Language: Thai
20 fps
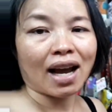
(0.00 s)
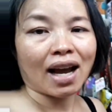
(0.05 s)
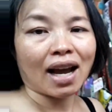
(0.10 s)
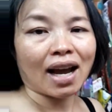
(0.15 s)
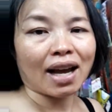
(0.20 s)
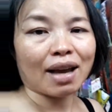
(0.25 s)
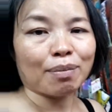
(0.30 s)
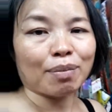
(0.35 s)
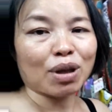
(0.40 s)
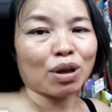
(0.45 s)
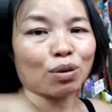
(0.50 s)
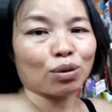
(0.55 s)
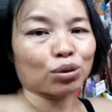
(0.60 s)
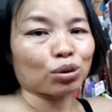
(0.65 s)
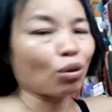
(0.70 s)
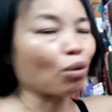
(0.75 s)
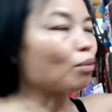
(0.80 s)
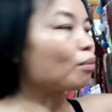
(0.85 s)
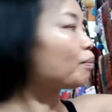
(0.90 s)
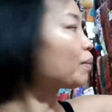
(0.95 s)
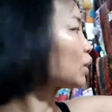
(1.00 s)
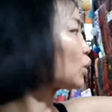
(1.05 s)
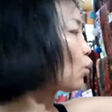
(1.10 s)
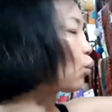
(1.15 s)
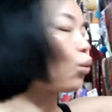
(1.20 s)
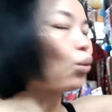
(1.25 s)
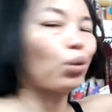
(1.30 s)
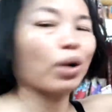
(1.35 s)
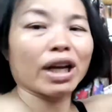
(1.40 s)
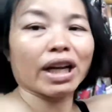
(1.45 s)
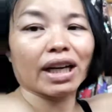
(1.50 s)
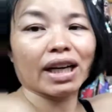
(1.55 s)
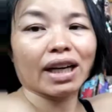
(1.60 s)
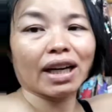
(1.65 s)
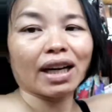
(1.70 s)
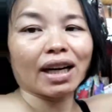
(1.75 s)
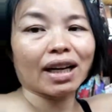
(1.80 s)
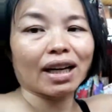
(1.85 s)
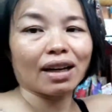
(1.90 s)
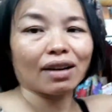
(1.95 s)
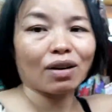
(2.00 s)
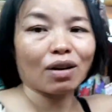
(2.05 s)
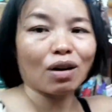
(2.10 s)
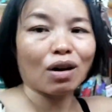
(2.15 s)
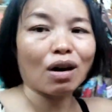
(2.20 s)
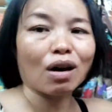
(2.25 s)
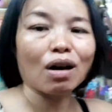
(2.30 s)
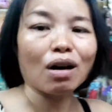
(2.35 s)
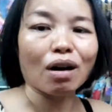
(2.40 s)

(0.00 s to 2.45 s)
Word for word: ให้ไปอยู่ตรงประตูนั้นนะคะ แล้วก็